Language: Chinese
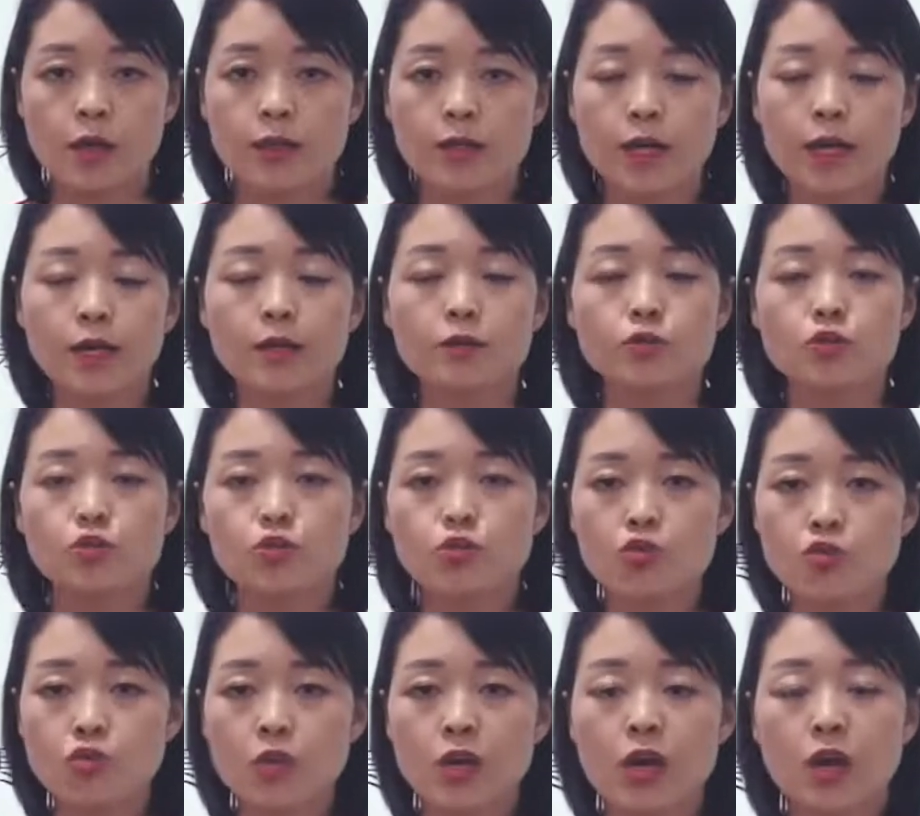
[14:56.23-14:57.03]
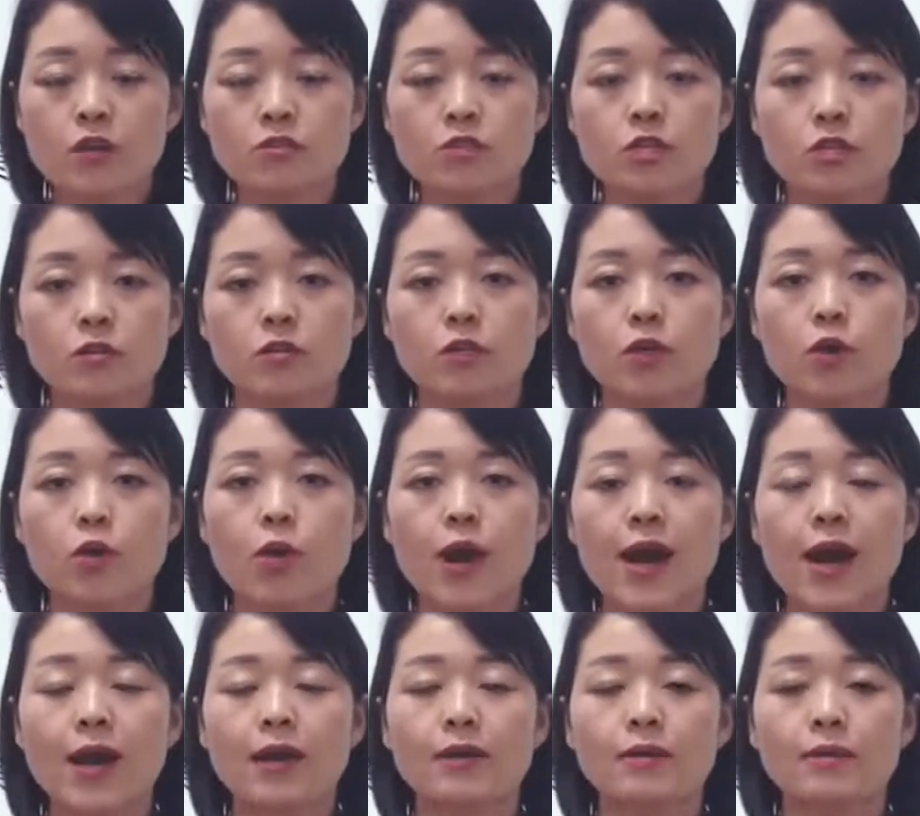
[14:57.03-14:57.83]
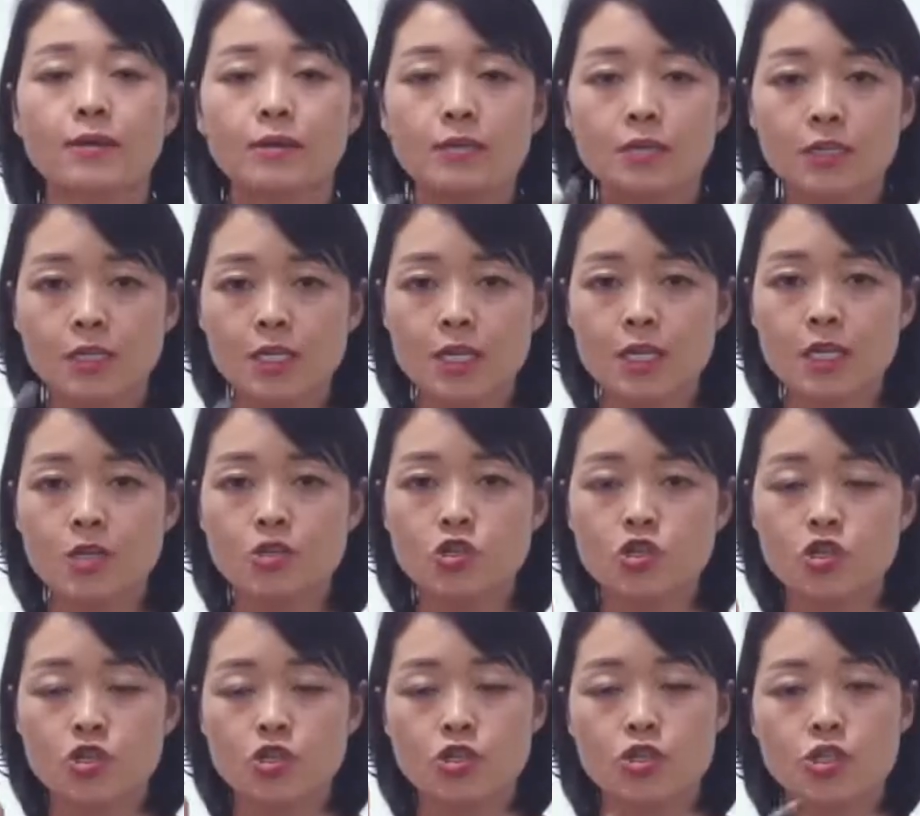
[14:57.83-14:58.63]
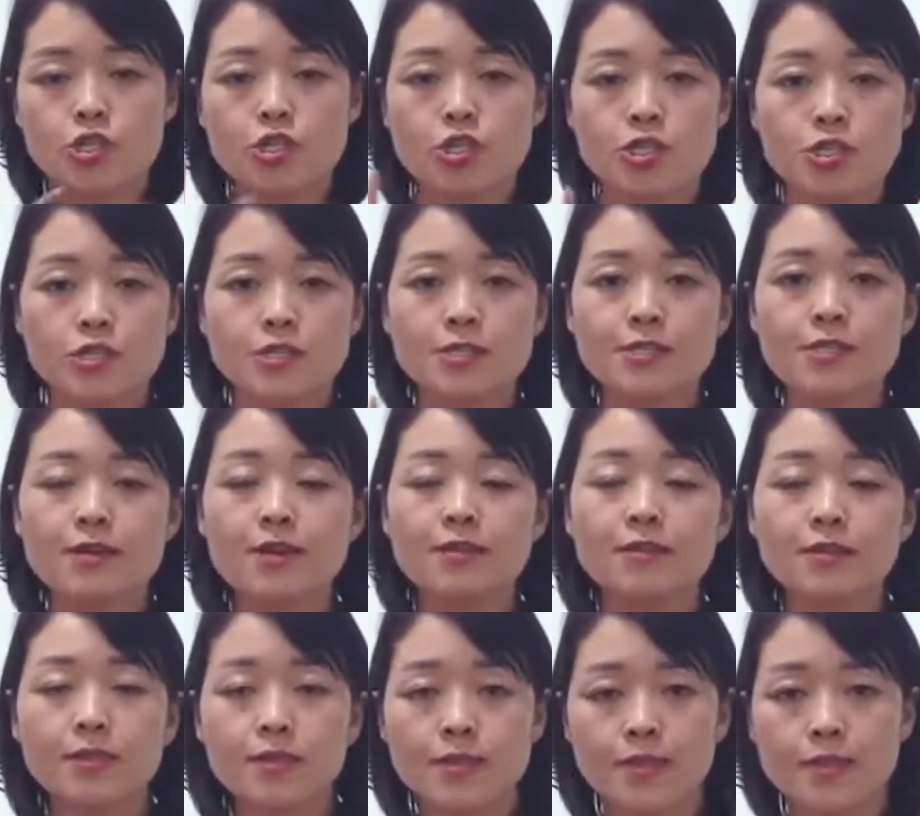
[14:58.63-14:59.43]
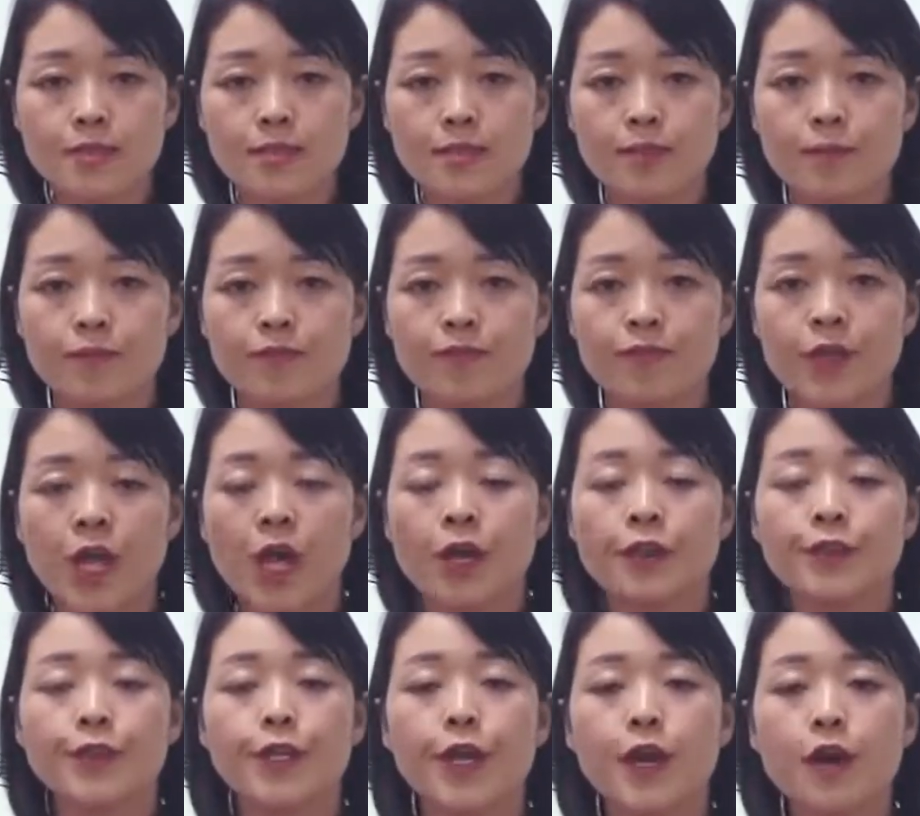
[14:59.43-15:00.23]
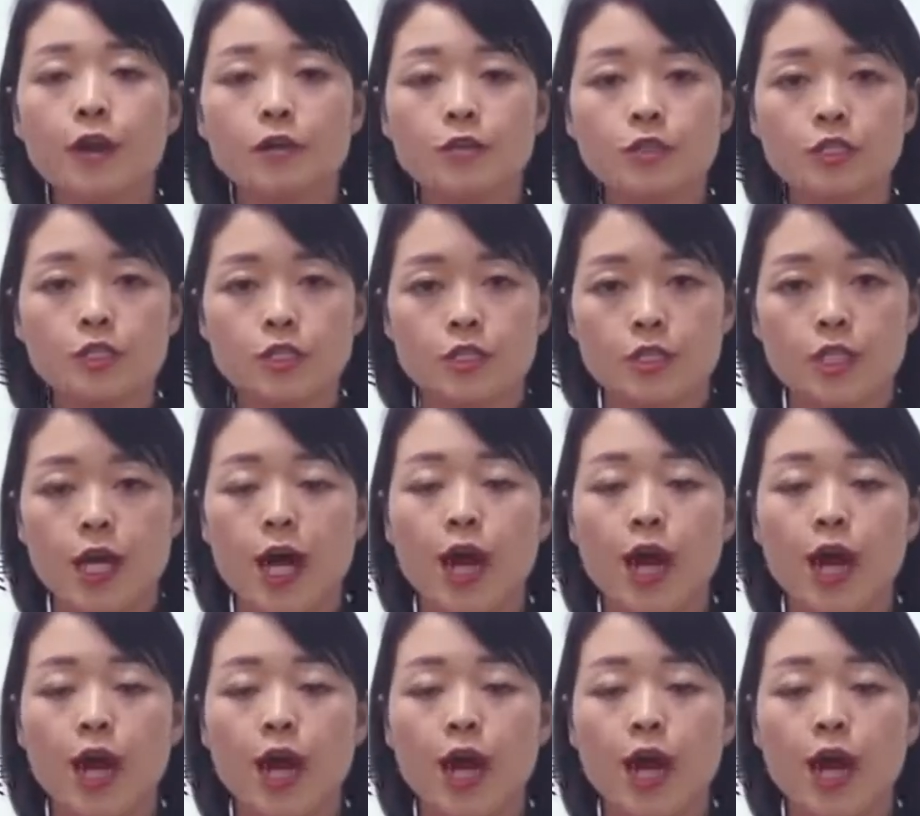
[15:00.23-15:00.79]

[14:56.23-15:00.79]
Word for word: 那如果要省的话，第一是时间的词，第二是